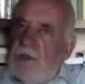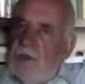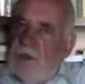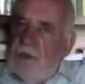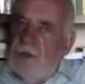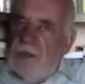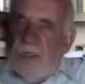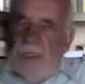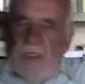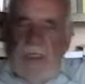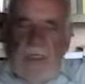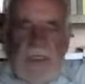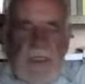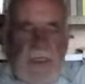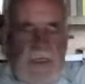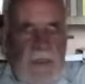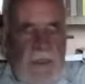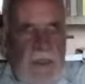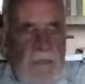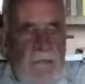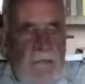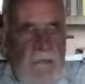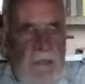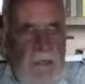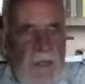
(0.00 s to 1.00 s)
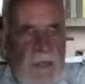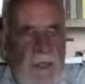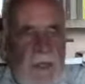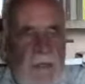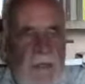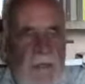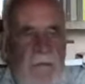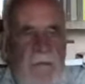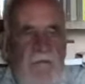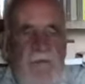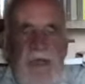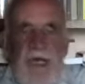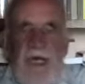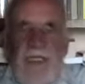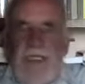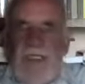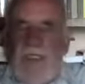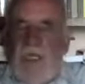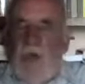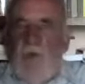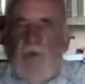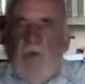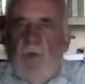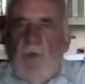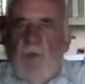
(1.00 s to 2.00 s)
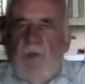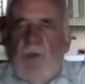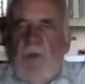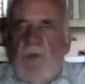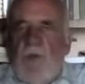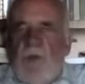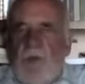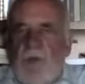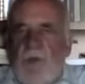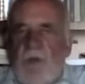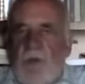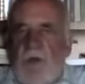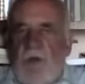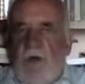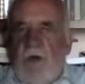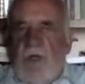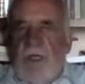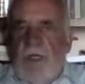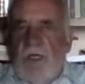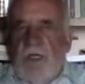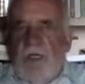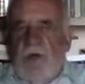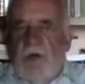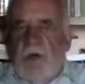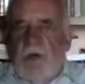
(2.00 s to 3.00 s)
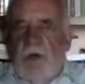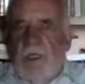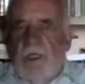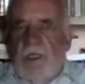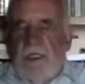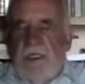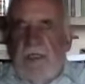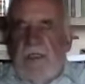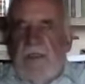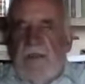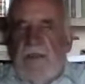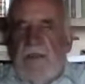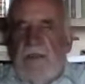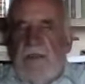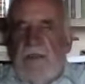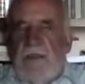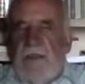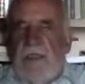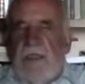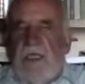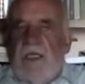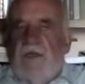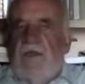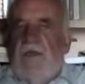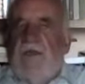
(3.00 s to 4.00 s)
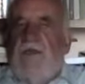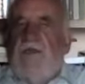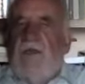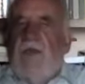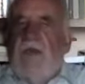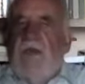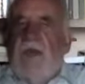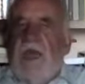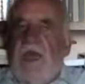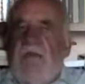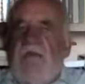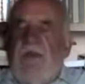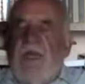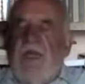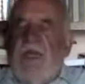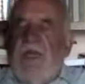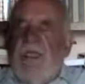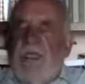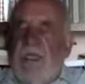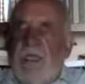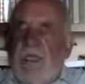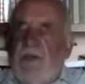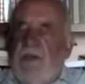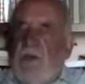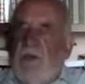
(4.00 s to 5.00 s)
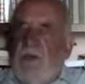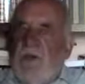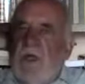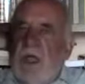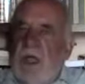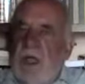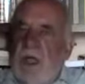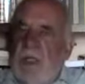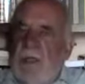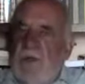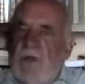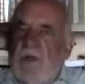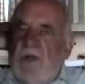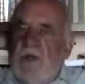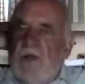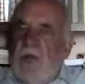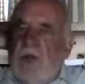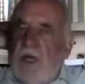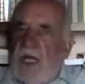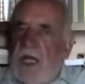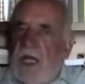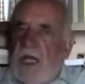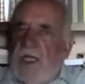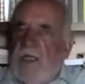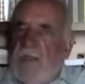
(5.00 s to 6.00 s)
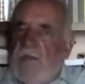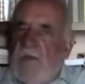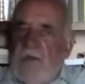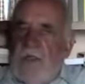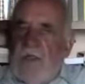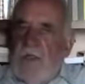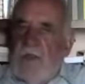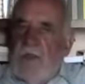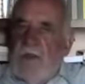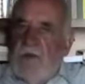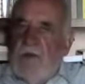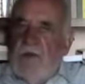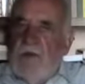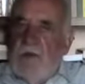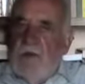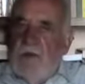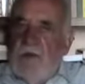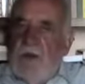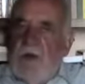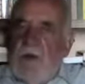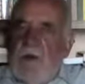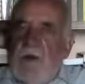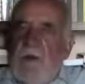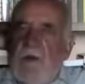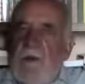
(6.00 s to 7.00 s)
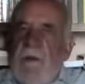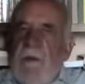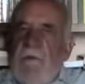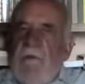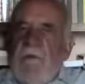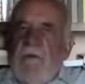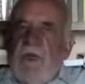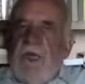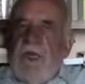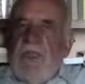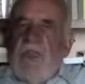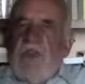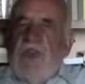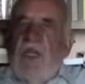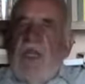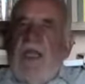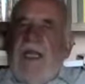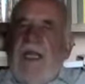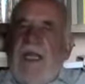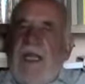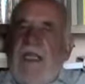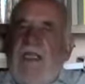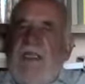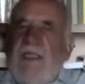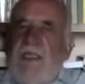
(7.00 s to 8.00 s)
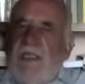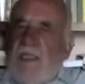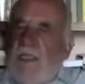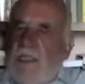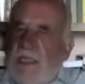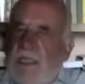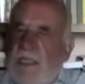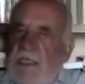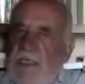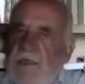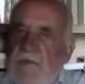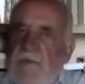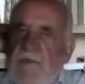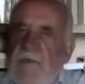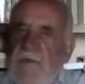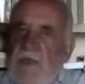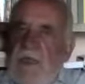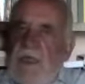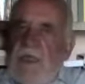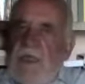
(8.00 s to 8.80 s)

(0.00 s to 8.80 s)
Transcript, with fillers: giuste, ma c'è un punto che non, non, secondo me viene trascurato, ignorato del tutto, e cioè la radice.